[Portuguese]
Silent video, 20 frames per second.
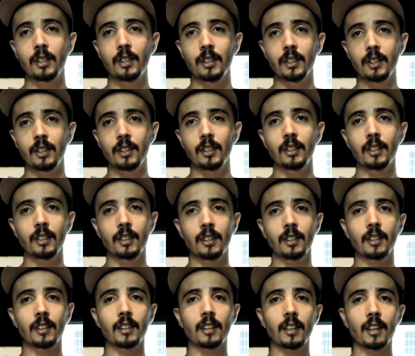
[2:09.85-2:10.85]

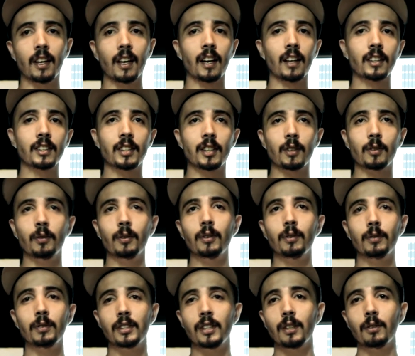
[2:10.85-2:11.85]
E ela chegou
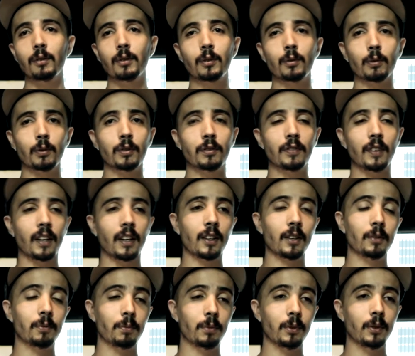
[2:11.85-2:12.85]
um dia no estúdio
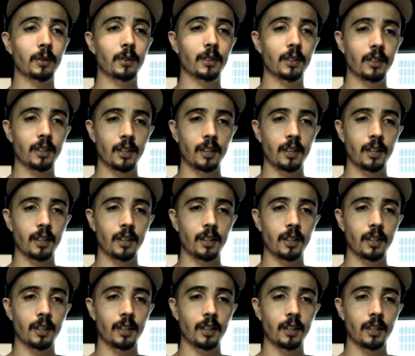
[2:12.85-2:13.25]
falando, pô,